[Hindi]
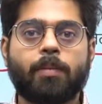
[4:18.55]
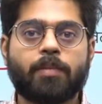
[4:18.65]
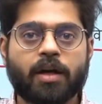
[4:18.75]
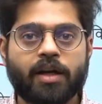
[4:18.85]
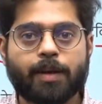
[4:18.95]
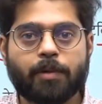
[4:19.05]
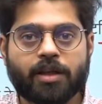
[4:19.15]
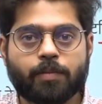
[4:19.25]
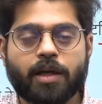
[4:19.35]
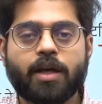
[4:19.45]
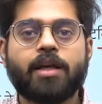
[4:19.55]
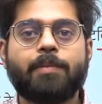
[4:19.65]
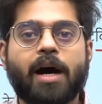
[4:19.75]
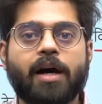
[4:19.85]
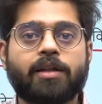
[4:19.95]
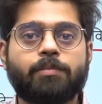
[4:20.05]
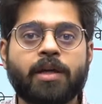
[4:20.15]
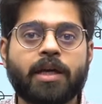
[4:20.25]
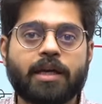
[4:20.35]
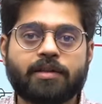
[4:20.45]
कम करने का मतलब यह है कि भारत
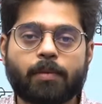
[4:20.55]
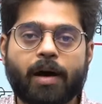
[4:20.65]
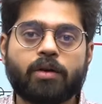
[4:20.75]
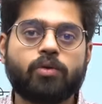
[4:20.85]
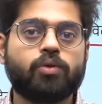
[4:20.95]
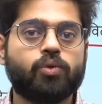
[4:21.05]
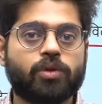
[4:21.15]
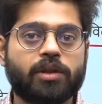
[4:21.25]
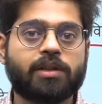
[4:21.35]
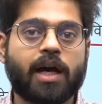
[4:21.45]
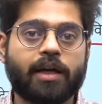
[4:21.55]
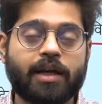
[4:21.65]
में एक सामान को दूसरे स्थान